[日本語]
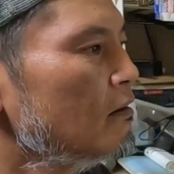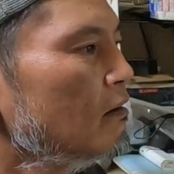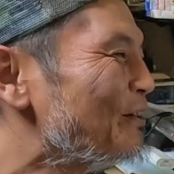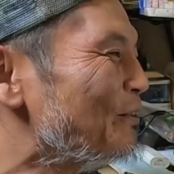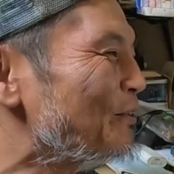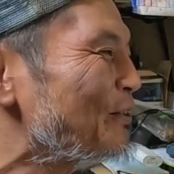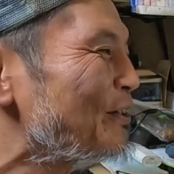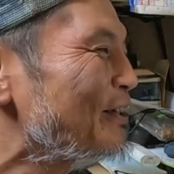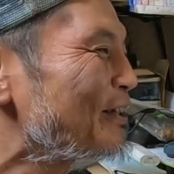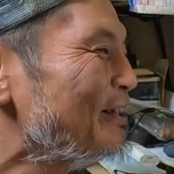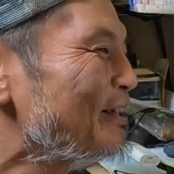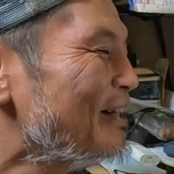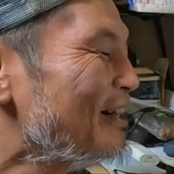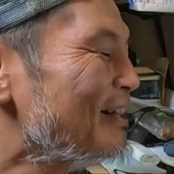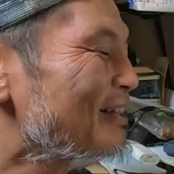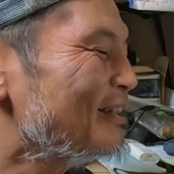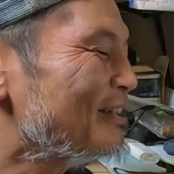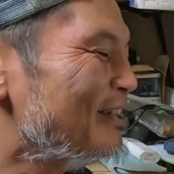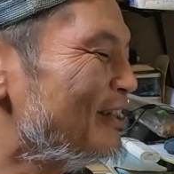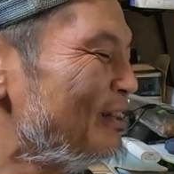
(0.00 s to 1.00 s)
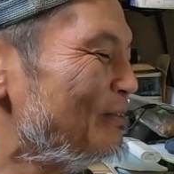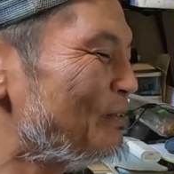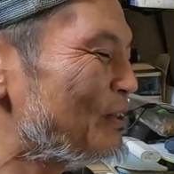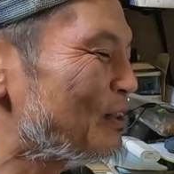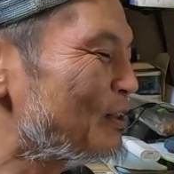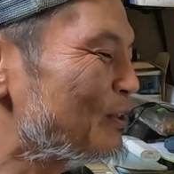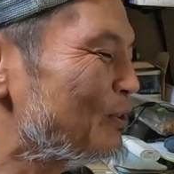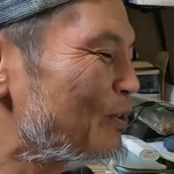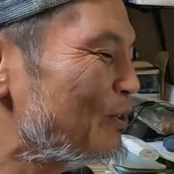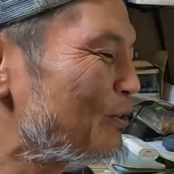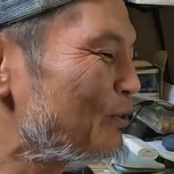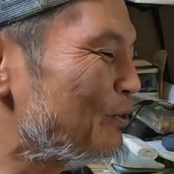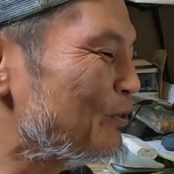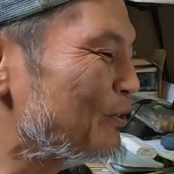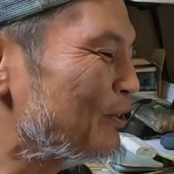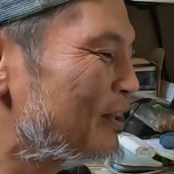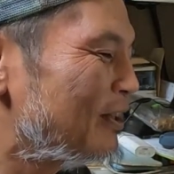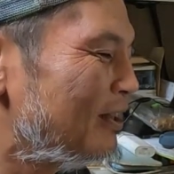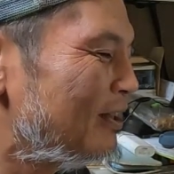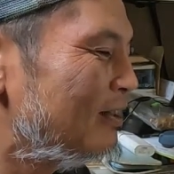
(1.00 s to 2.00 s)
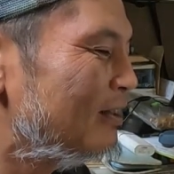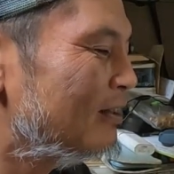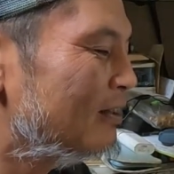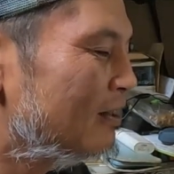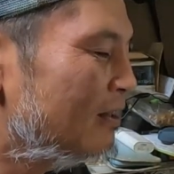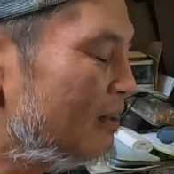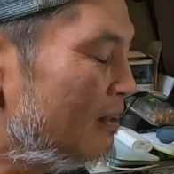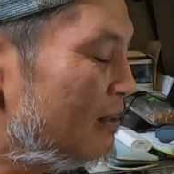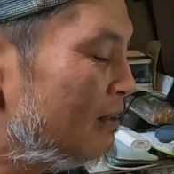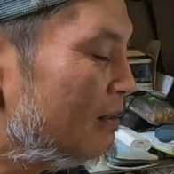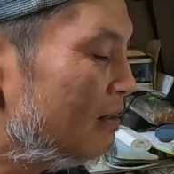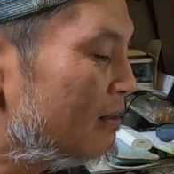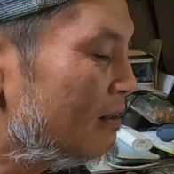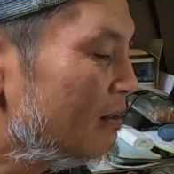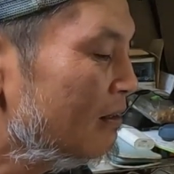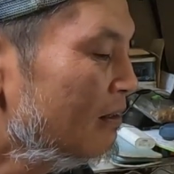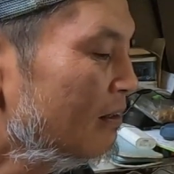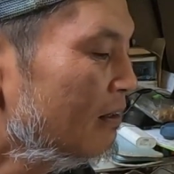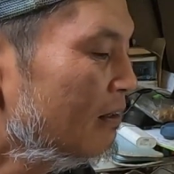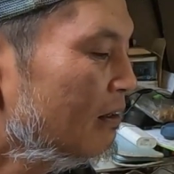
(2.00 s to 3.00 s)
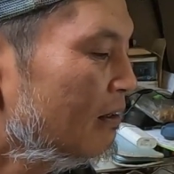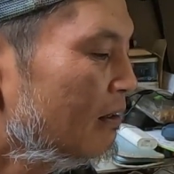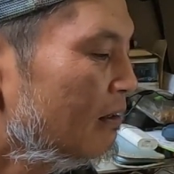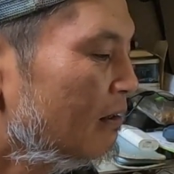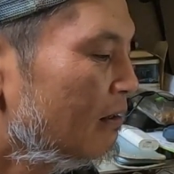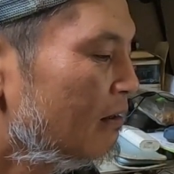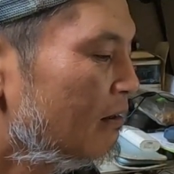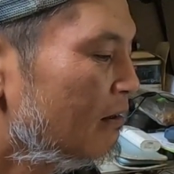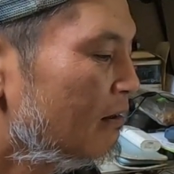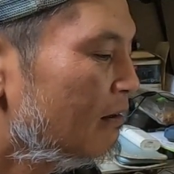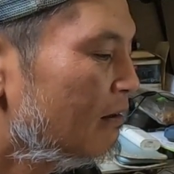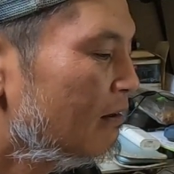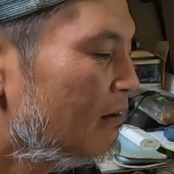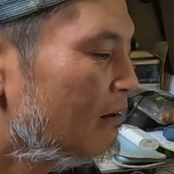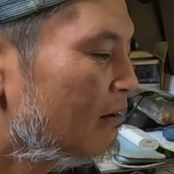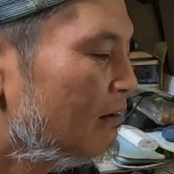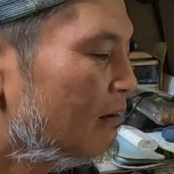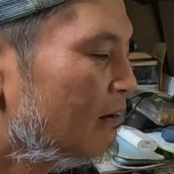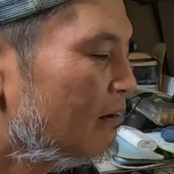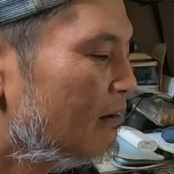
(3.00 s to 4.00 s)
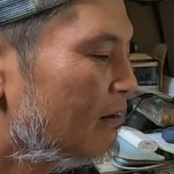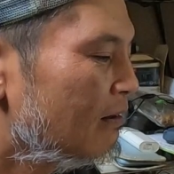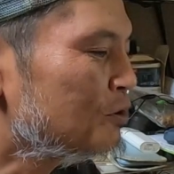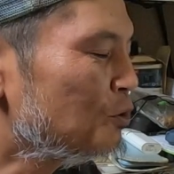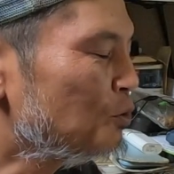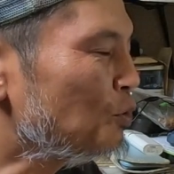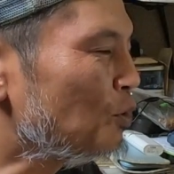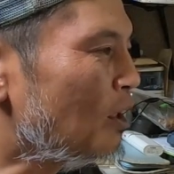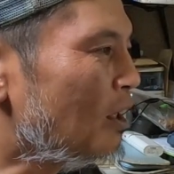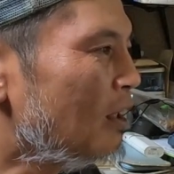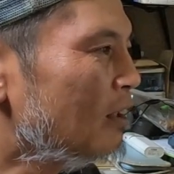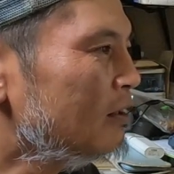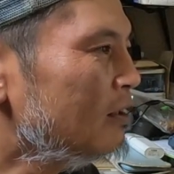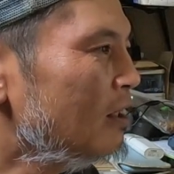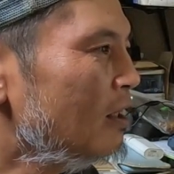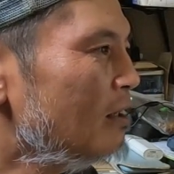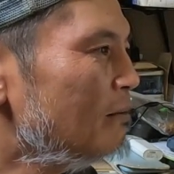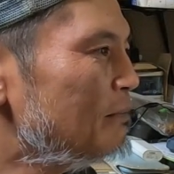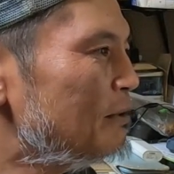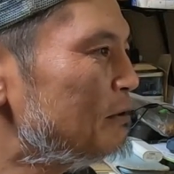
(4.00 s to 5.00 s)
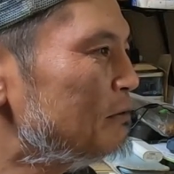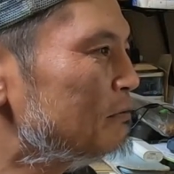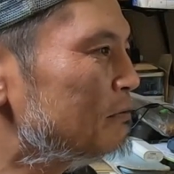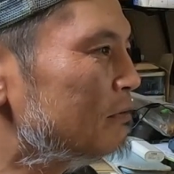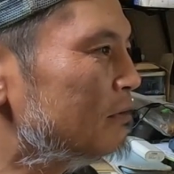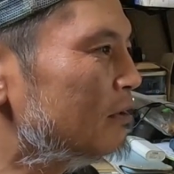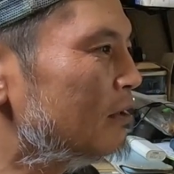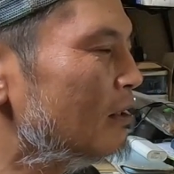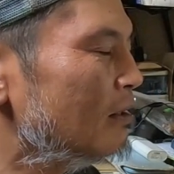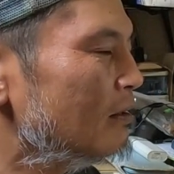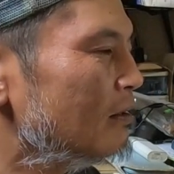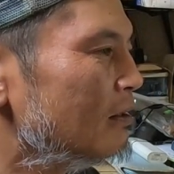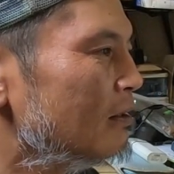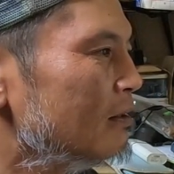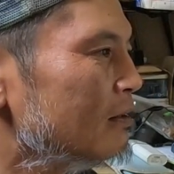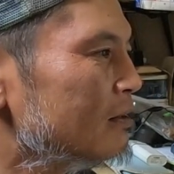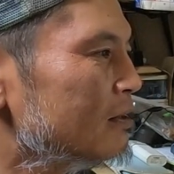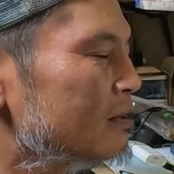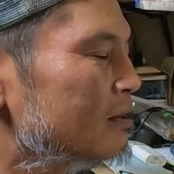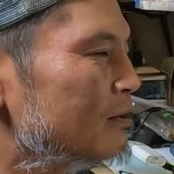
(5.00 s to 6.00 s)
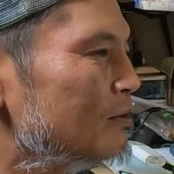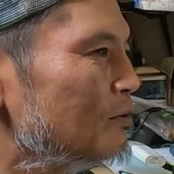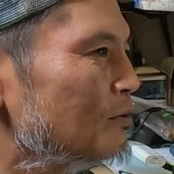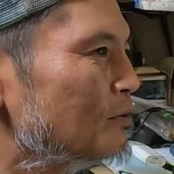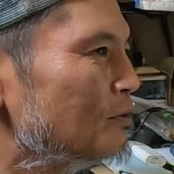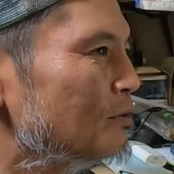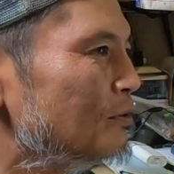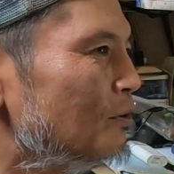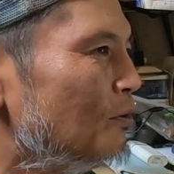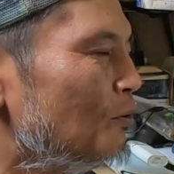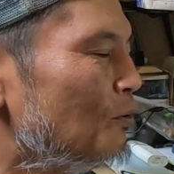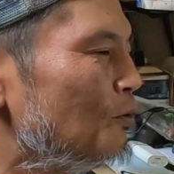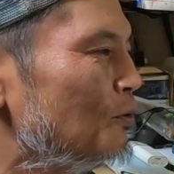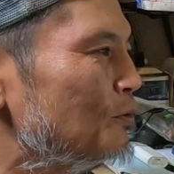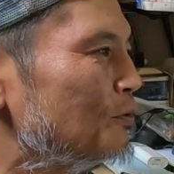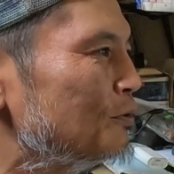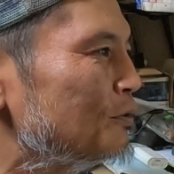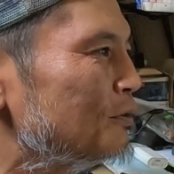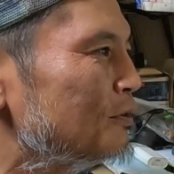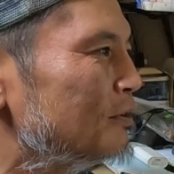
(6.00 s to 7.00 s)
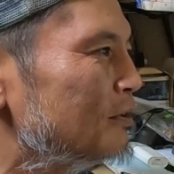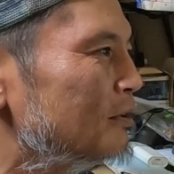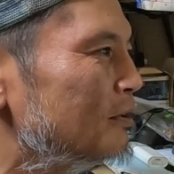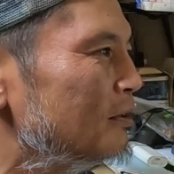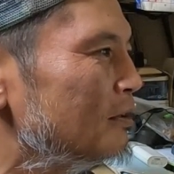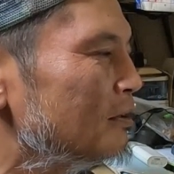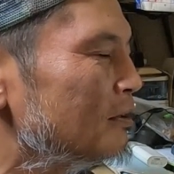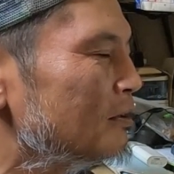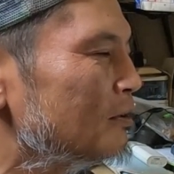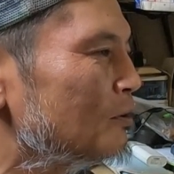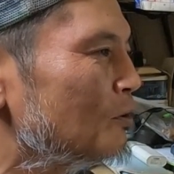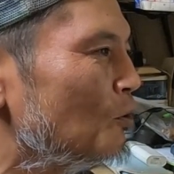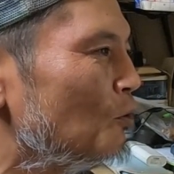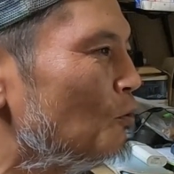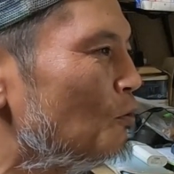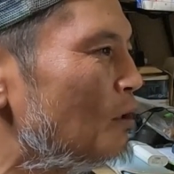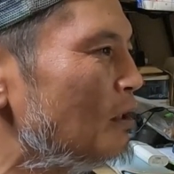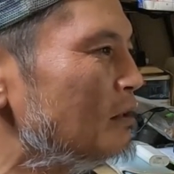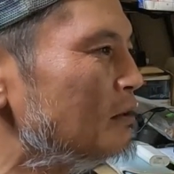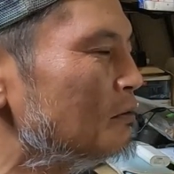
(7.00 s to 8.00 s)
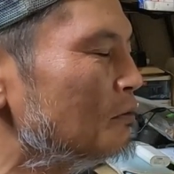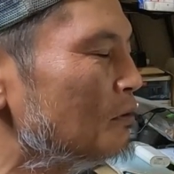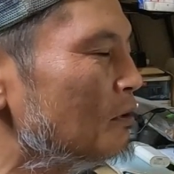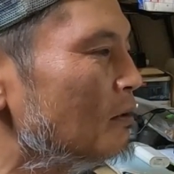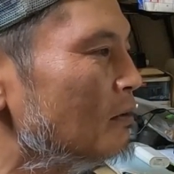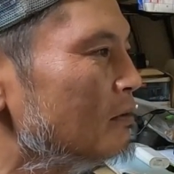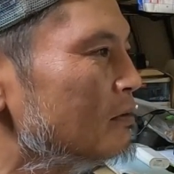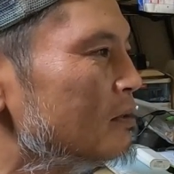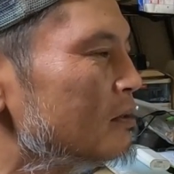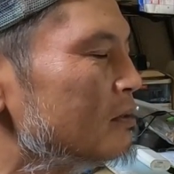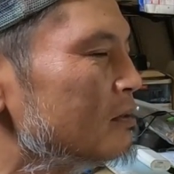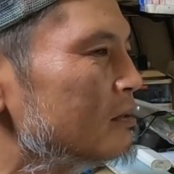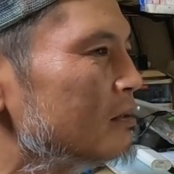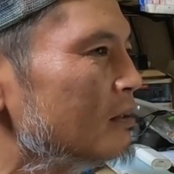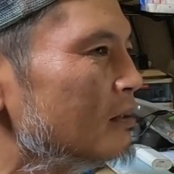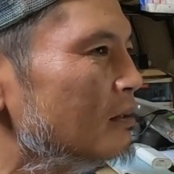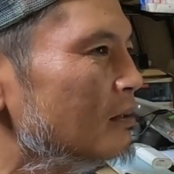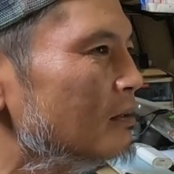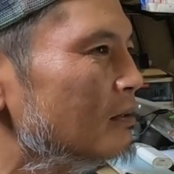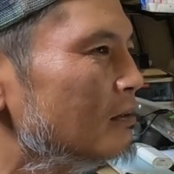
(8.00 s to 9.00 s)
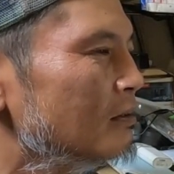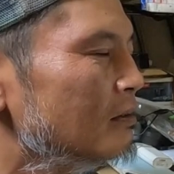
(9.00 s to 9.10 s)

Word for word: 俺が今それを聞いてちょっと当てはまる点がすごく多くて怖いよね実際。